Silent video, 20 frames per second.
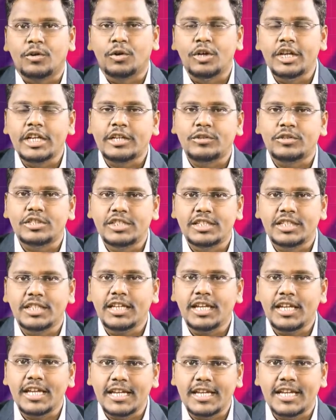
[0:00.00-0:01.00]
కొలిక్కు
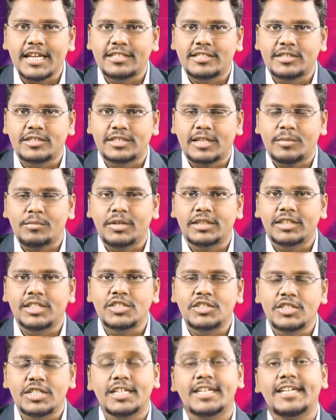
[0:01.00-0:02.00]
వచ్చింది ఈ కేసుకు
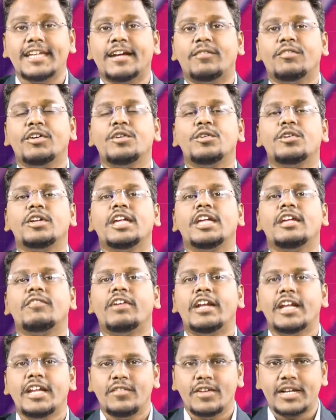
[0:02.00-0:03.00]
సంబంధించి ఎవరు ఈ
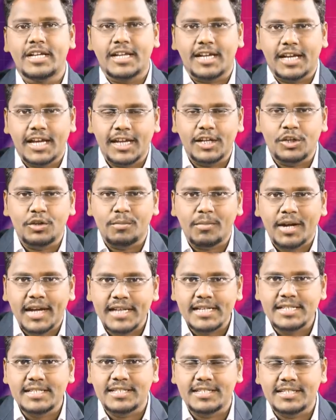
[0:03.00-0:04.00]
వెండి విగ్రహాలను
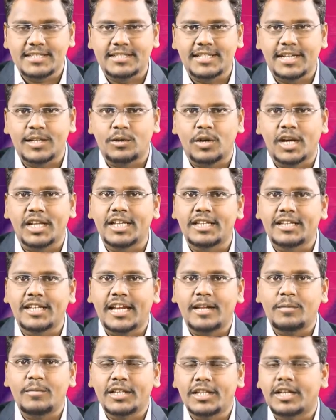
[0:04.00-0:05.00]
మాయం చేశారు అనే
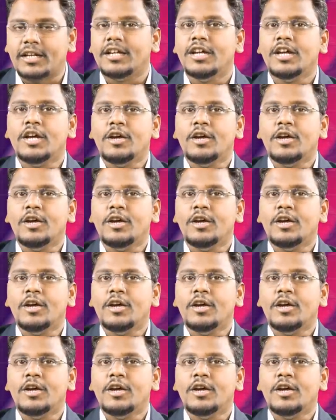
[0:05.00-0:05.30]
దాని మీద